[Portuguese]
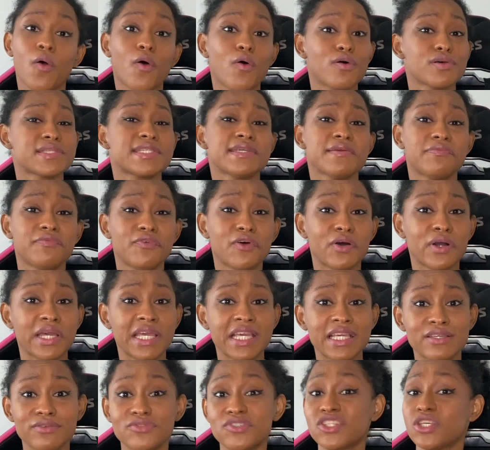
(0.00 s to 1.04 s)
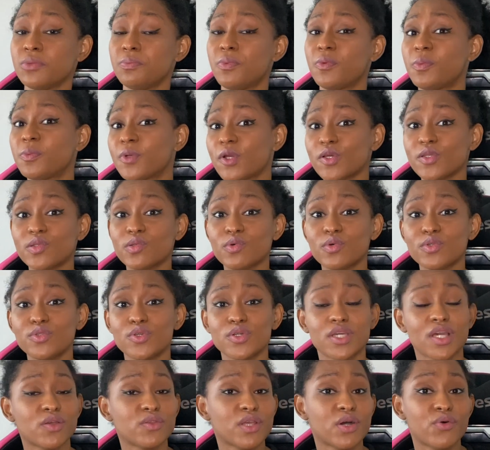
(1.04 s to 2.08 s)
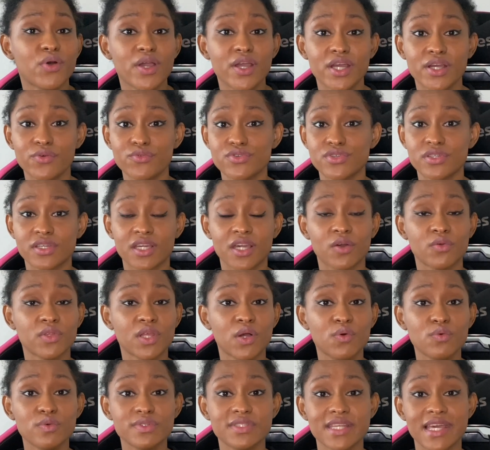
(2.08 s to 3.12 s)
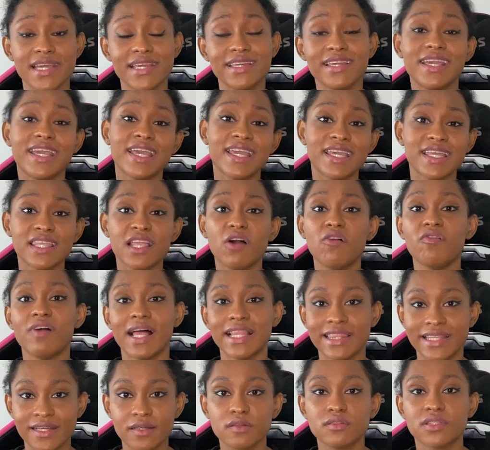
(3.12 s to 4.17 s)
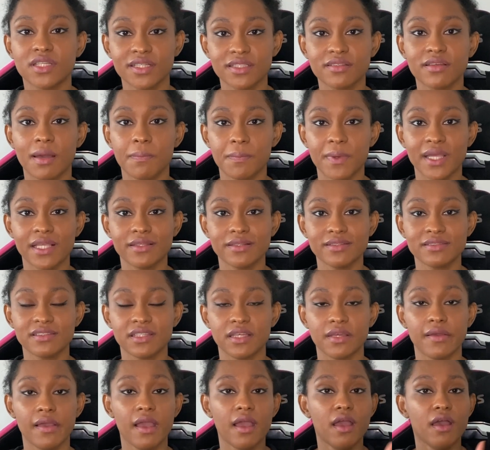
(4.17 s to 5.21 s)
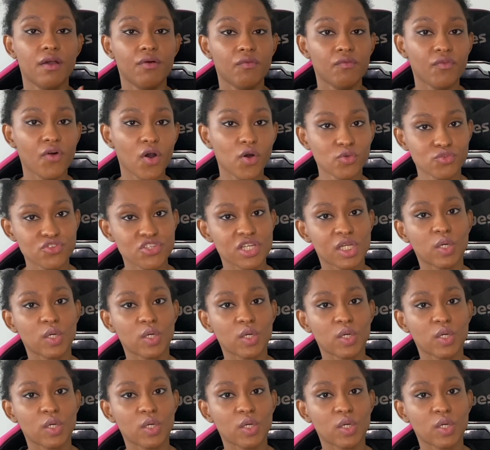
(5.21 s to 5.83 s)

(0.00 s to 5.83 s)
ou se foi tipo produto que eu não, eu, que eu não usei e que não valeu tanto a pena assim. Vou te